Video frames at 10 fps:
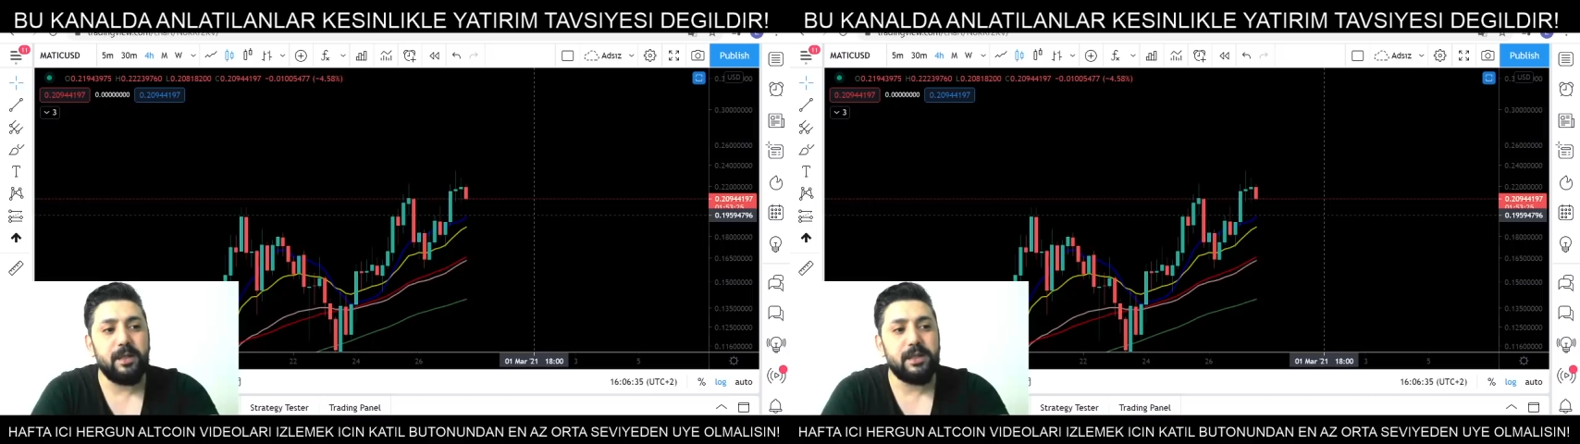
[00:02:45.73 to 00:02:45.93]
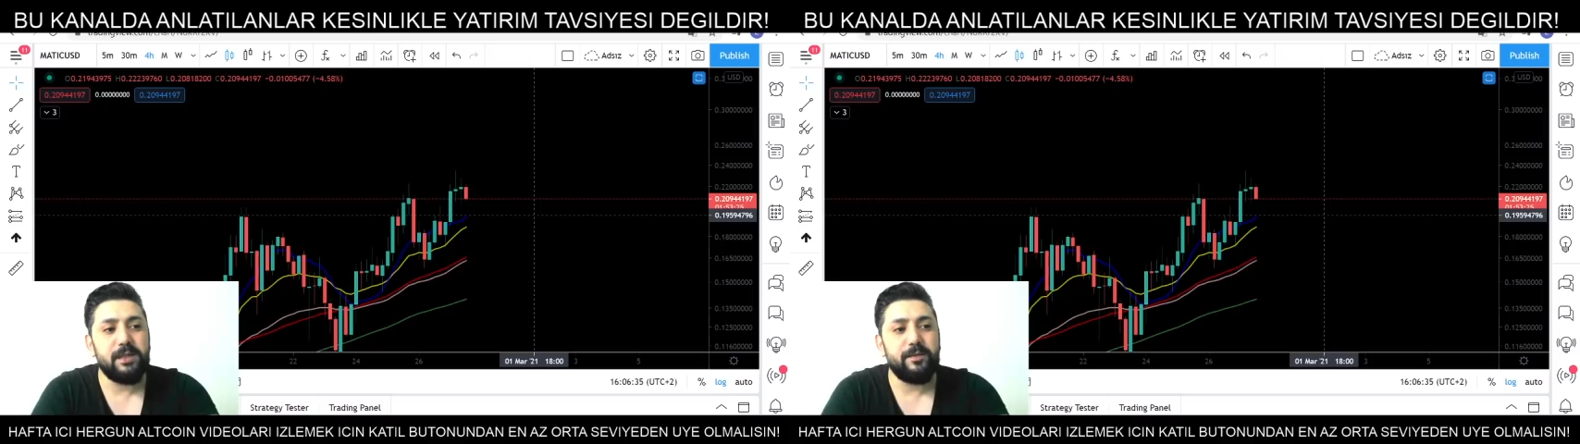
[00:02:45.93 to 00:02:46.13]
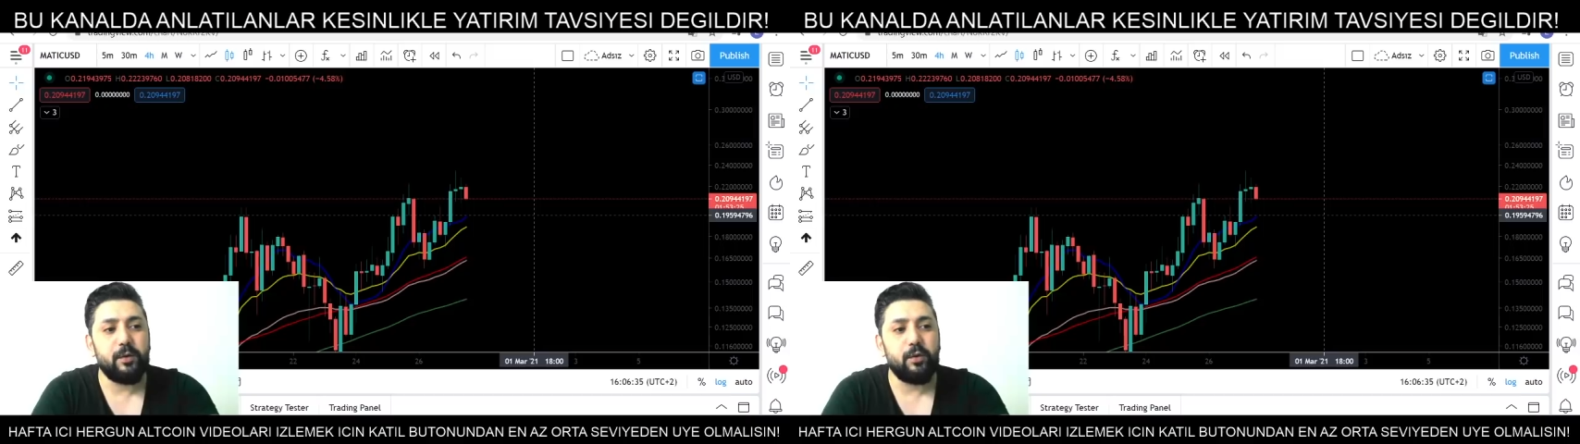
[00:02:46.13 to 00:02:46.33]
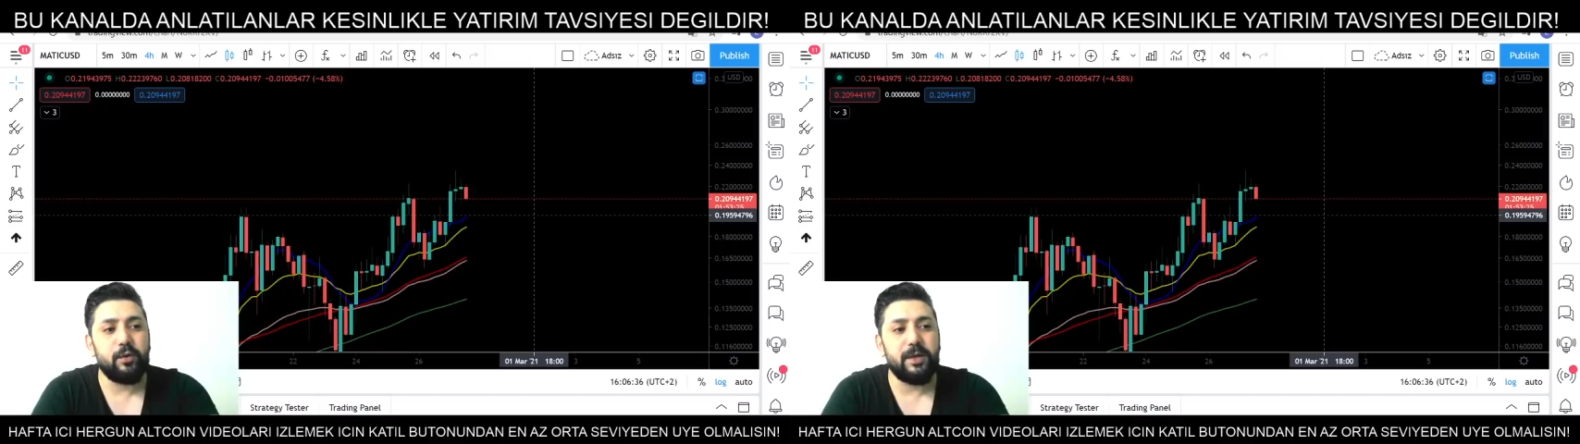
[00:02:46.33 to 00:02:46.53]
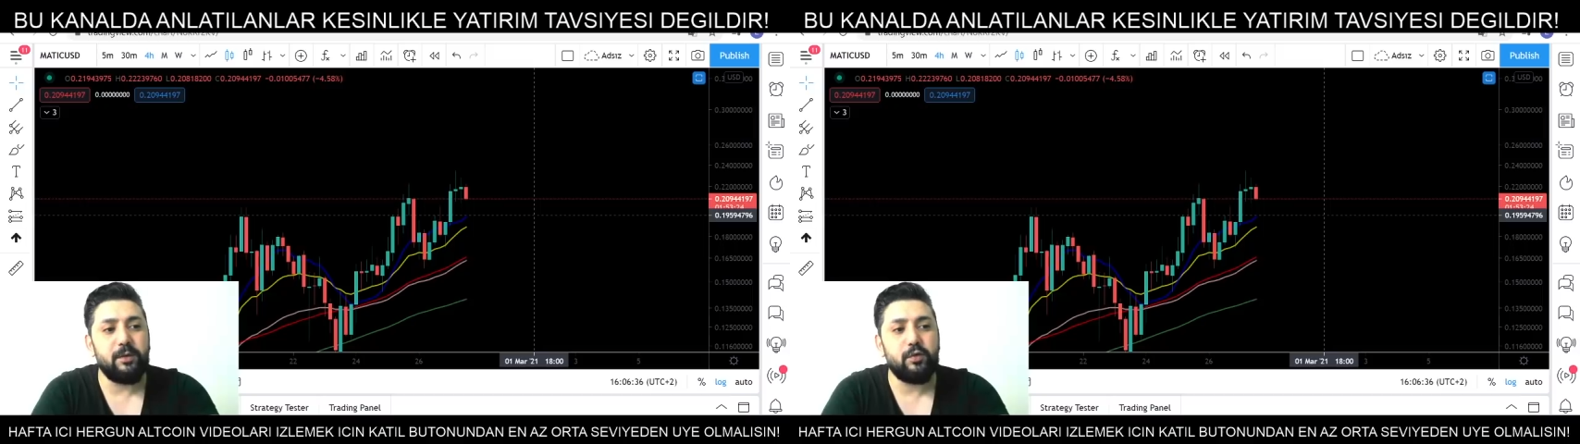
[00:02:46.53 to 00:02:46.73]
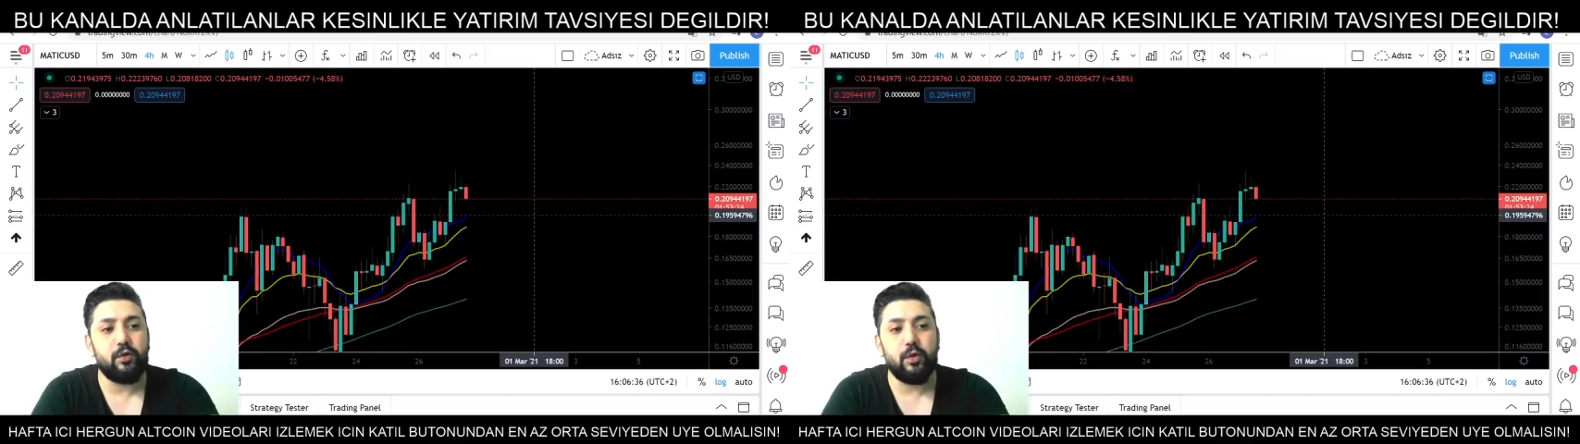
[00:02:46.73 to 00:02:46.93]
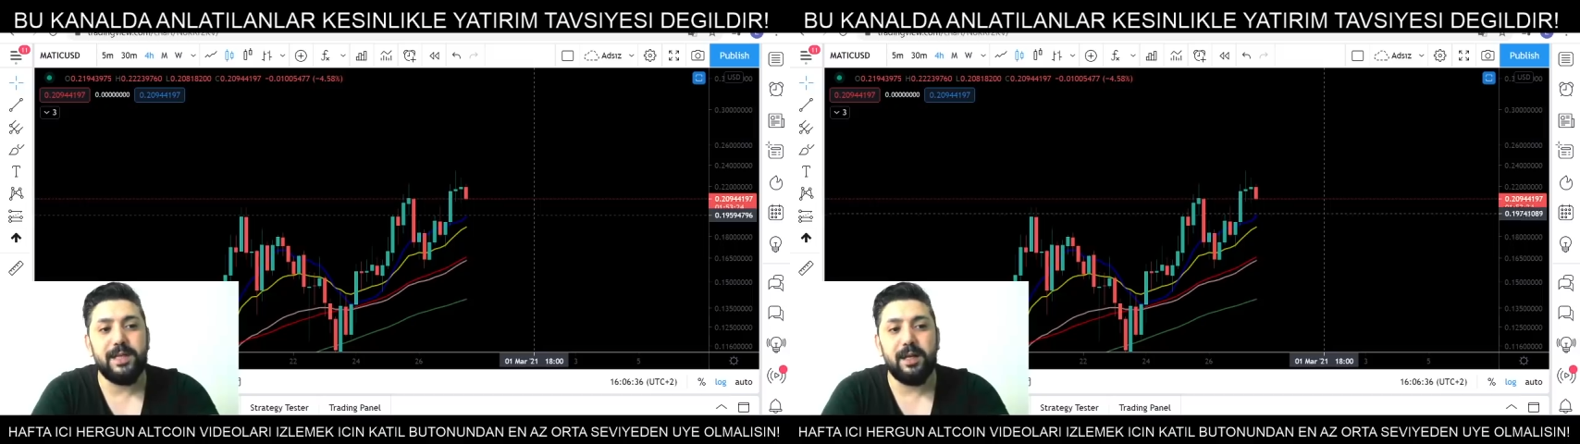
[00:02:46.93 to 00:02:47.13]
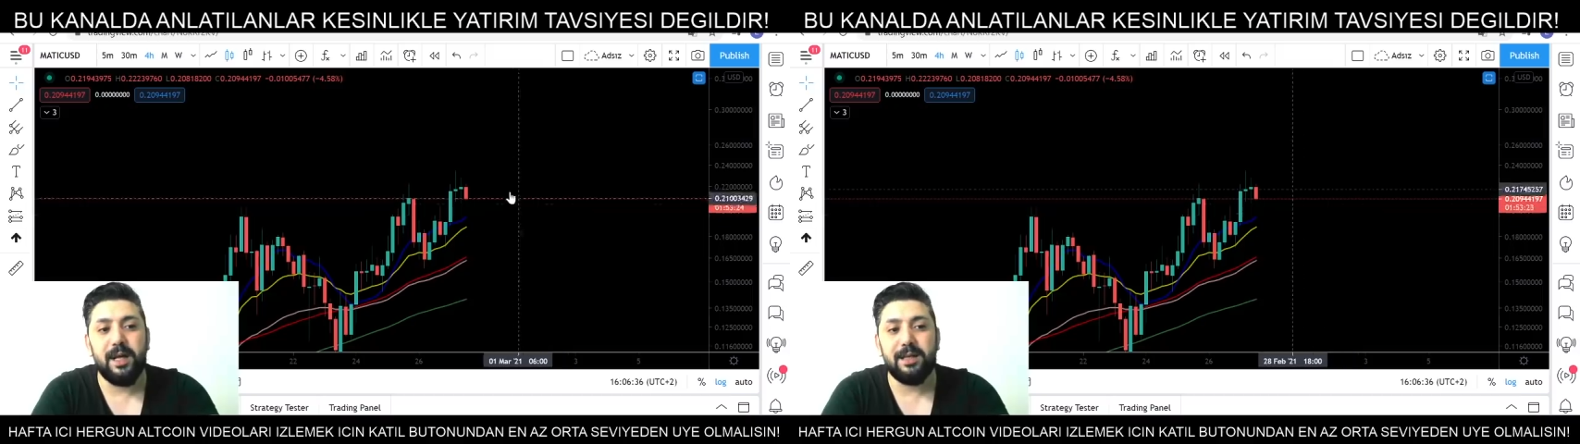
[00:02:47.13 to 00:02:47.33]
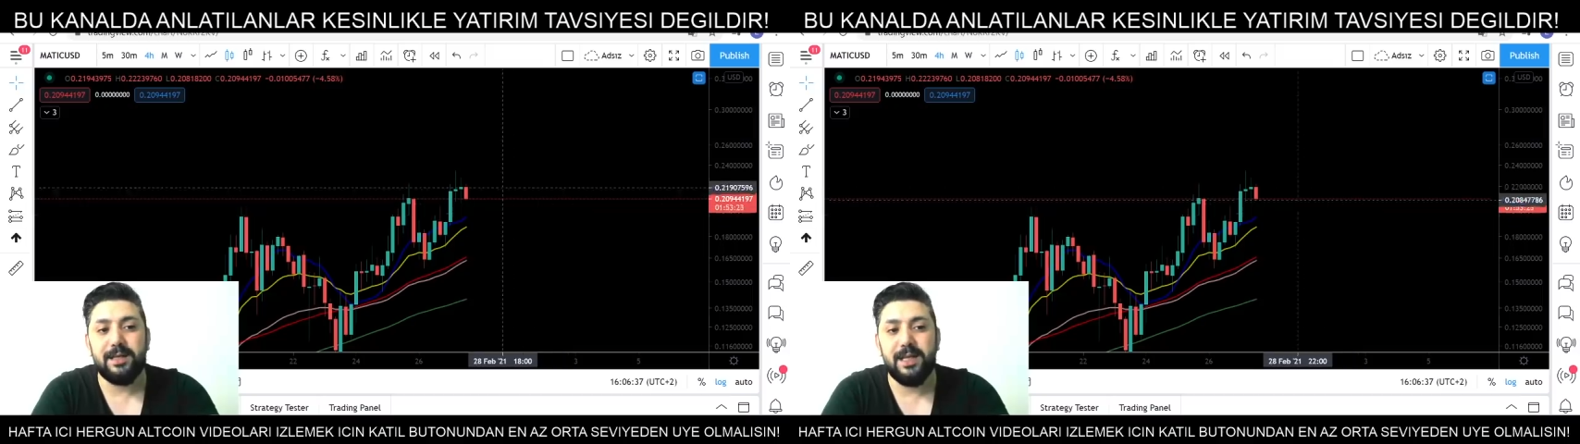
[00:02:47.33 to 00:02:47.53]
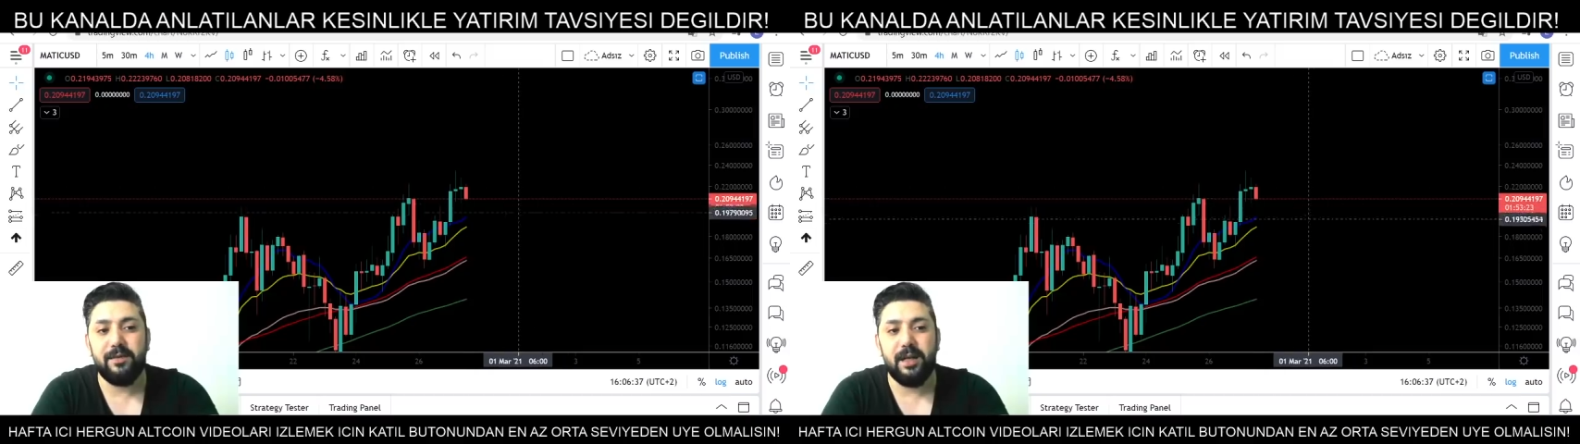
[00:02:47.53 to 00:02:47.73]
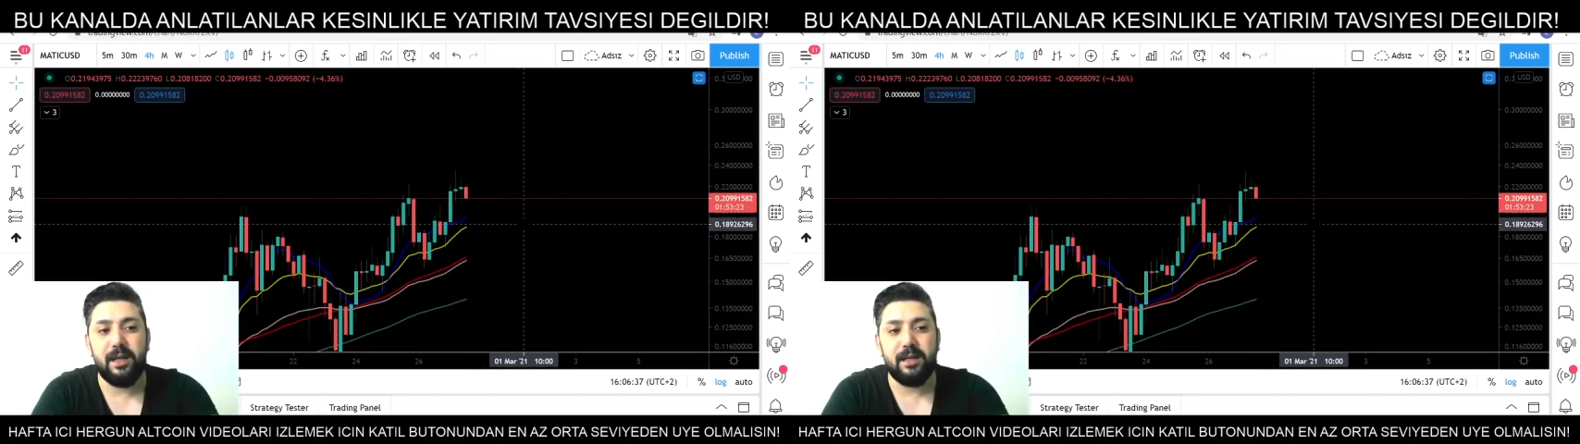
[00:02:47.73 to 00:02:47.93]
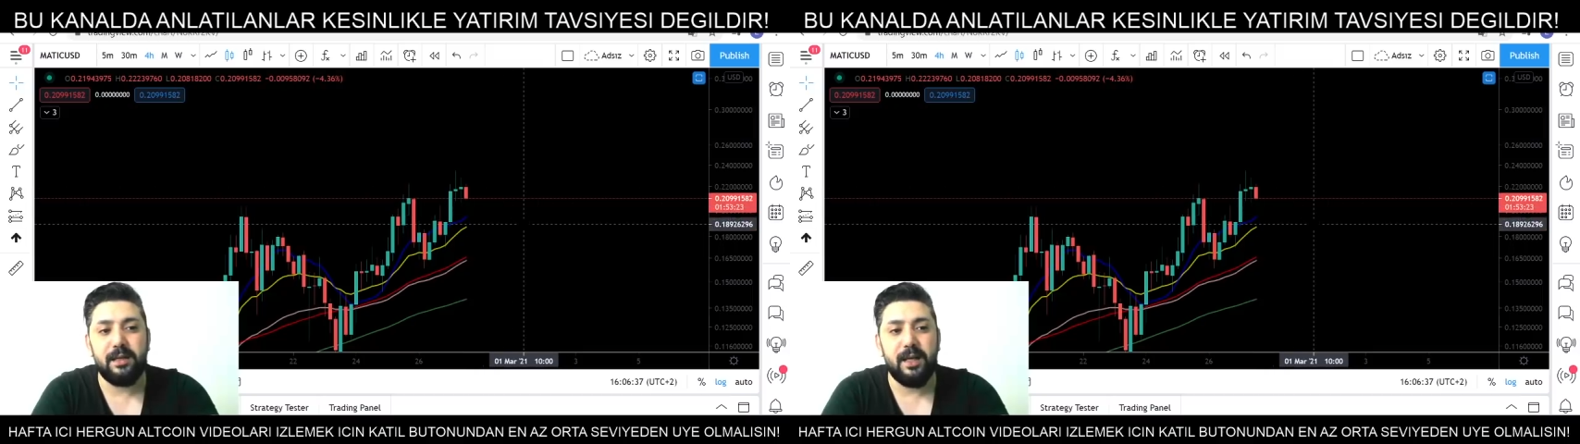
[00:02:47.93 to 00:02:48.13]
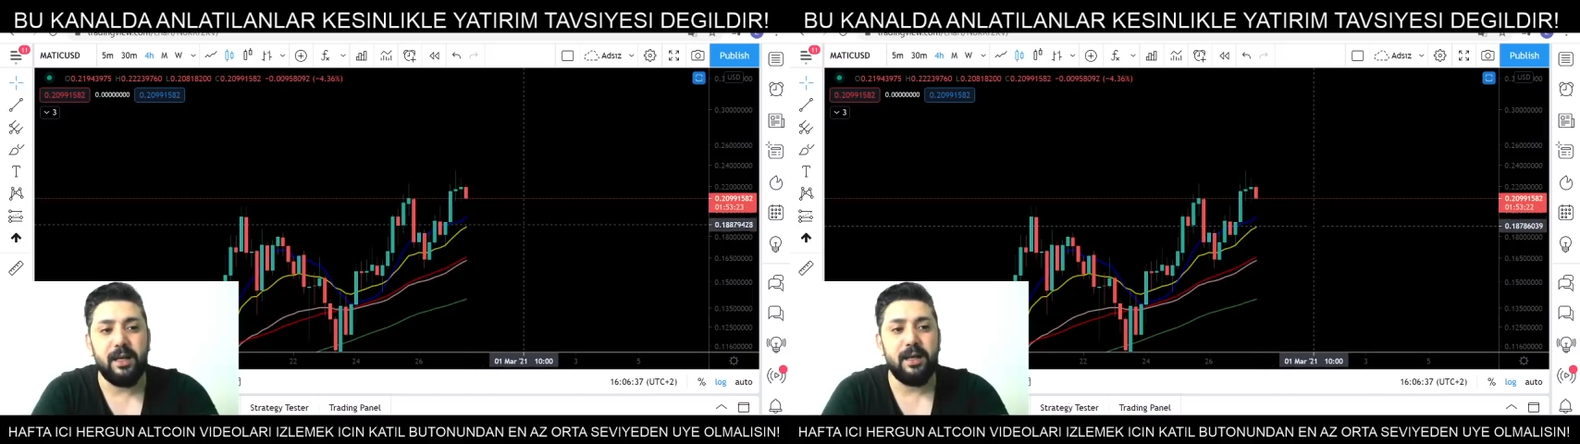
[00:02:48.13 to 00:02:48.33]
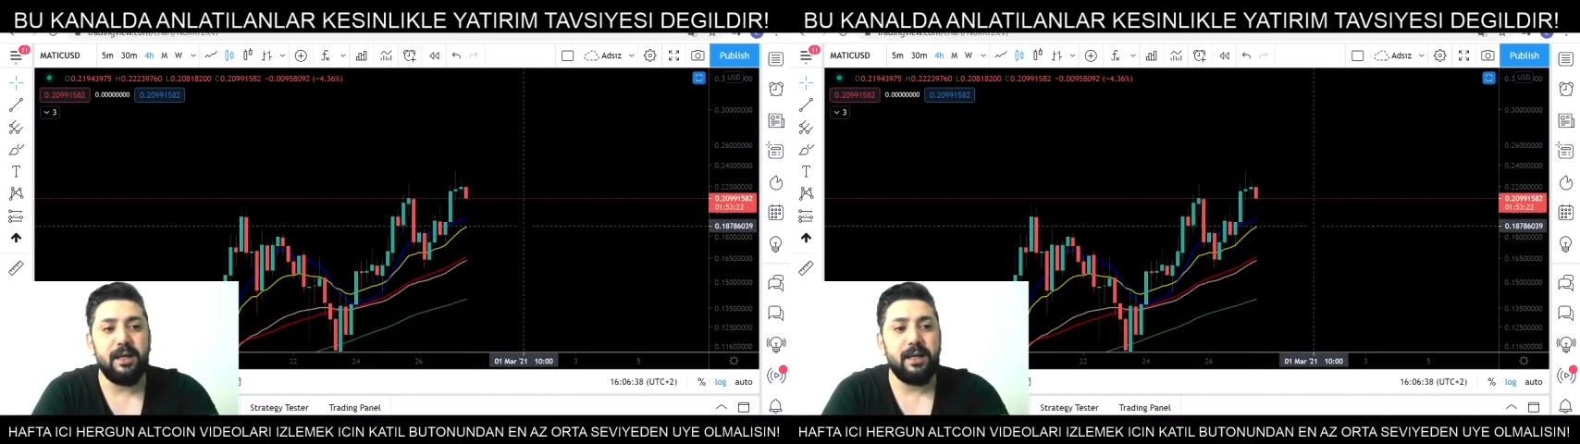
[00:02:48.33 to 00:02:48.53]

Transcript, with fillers: 0.196 seviyelerinde.